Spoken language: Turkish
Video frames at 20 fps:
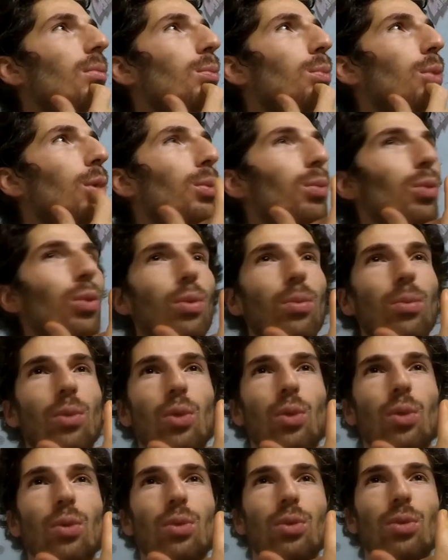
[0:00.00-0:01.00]
Pamuk
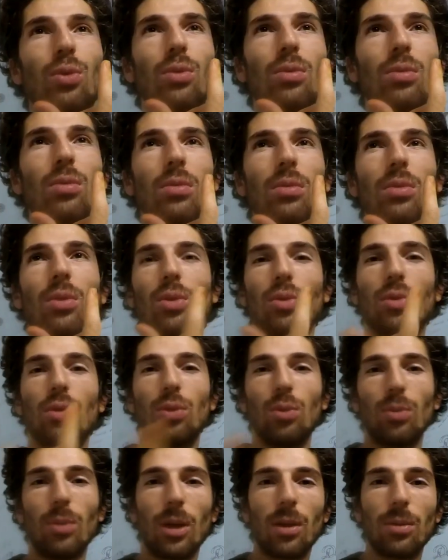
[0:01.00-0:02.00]
mu olsun yoksa
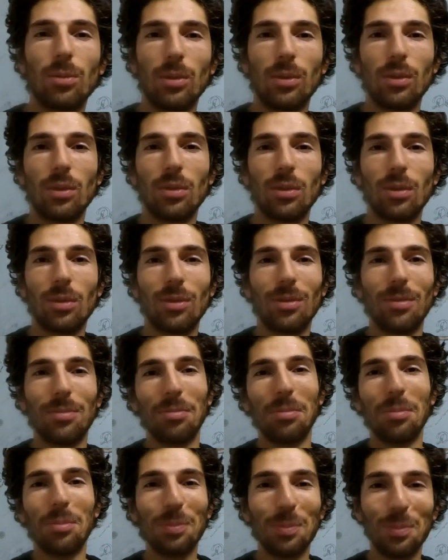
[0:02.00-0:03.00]
yumak mı?
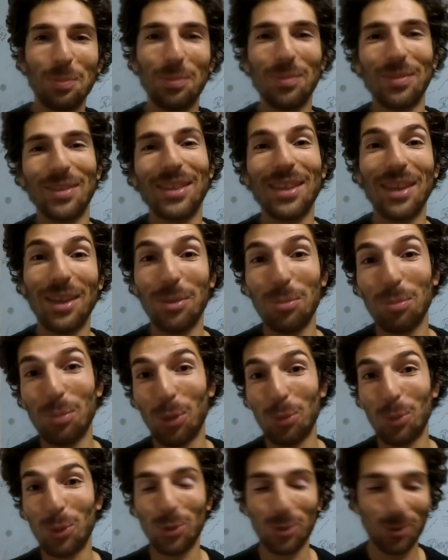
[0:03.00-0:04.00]
Diyelim
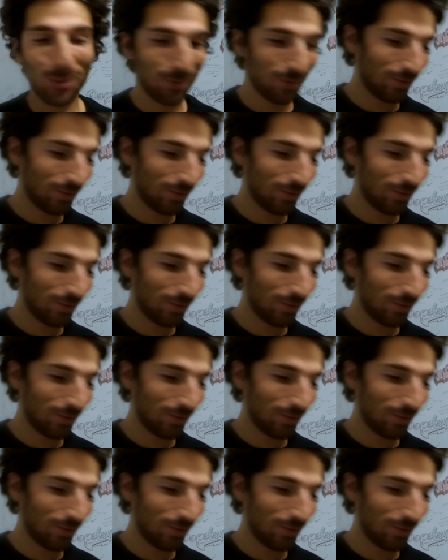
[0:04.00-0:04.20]
pamuk.